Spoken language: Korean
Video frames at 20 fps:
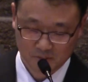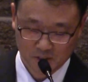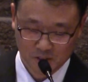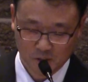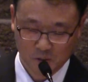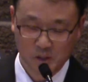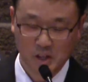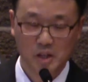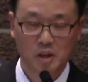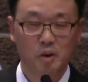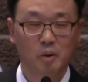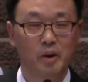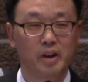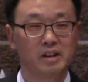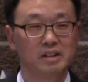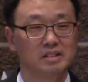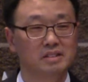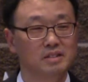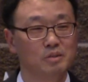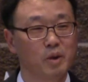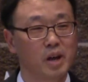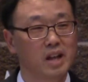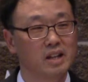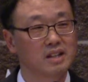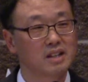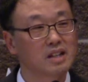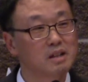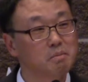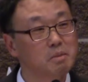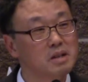우리 교회는 왜
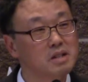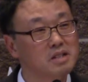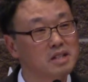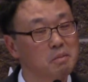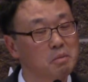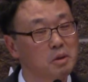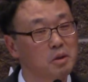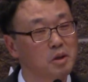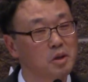특별 새벽